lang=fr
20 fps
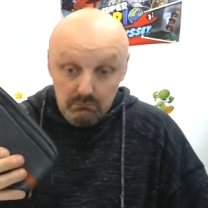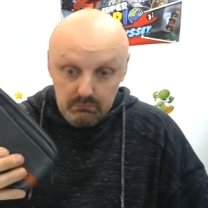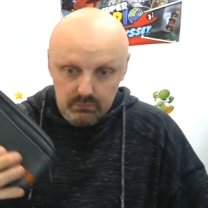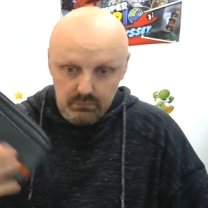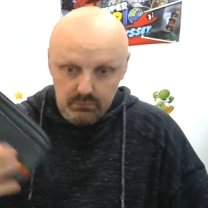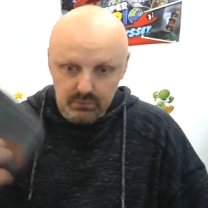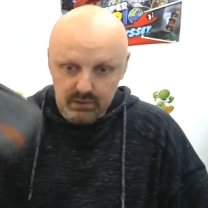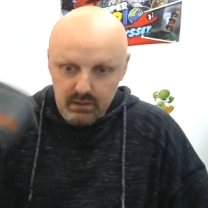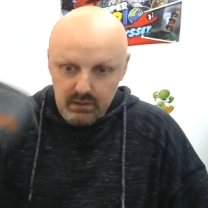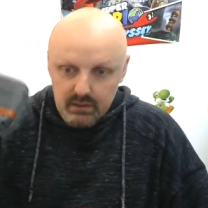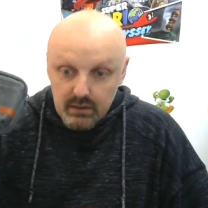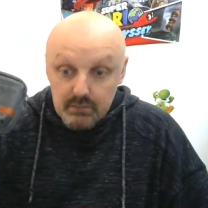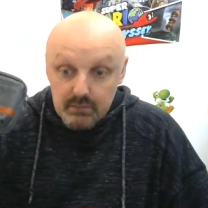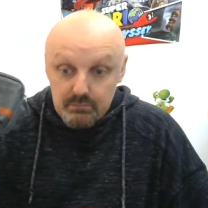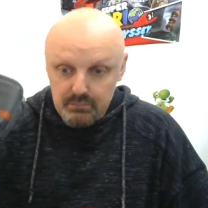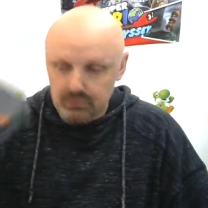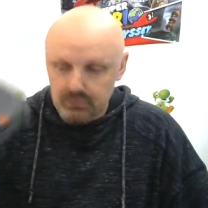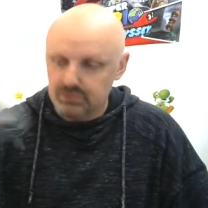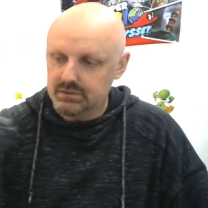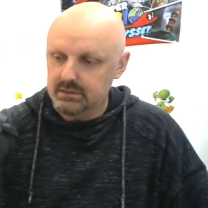Donc il y a une
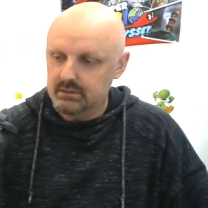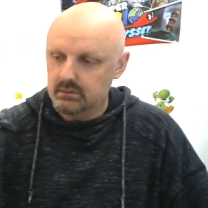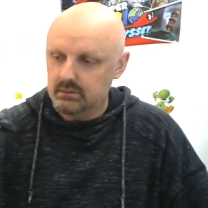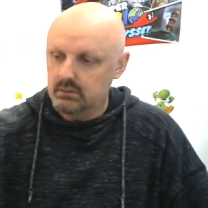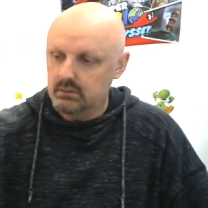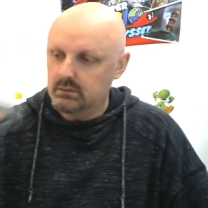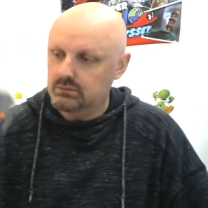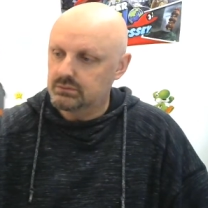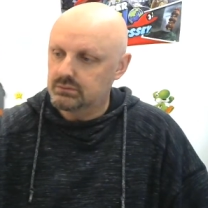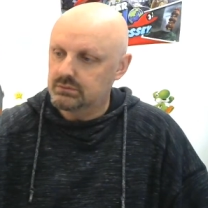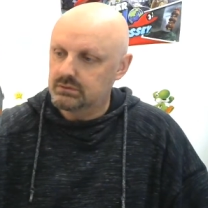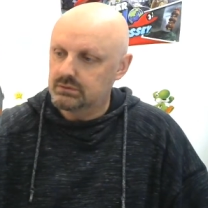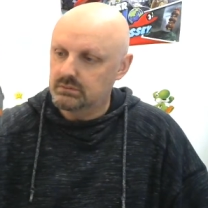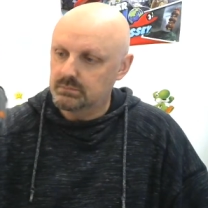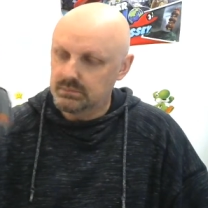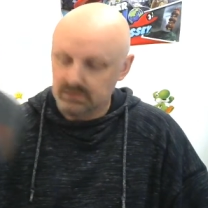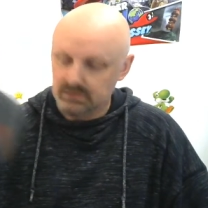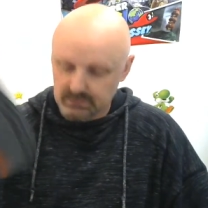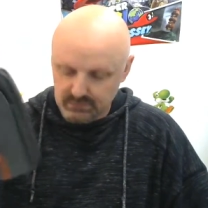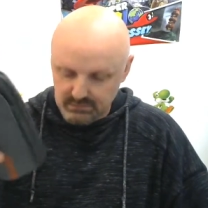pochette. Alors je ne sais
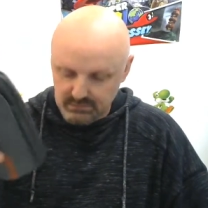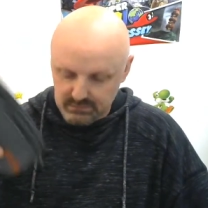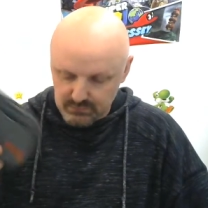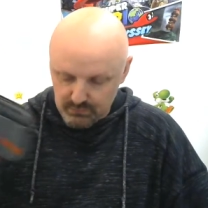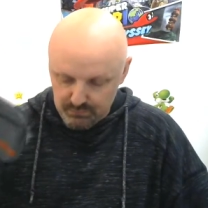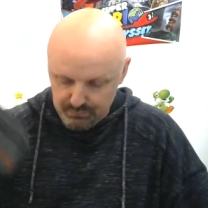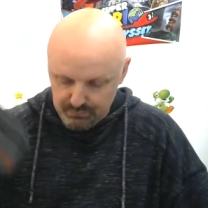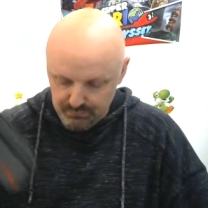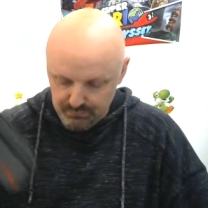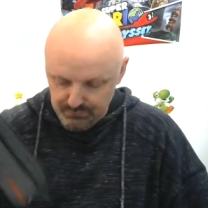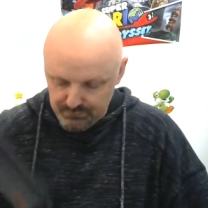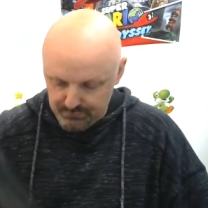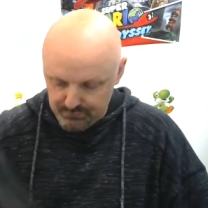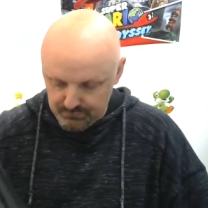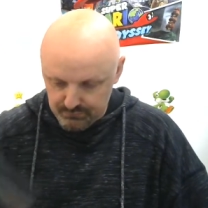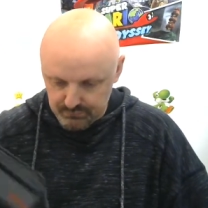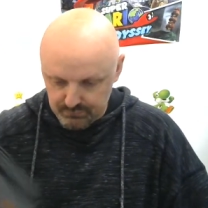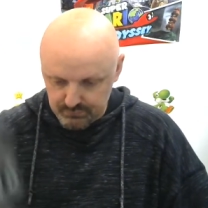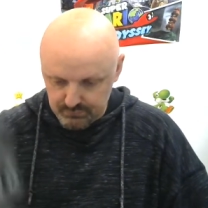pas si c'est en plus ou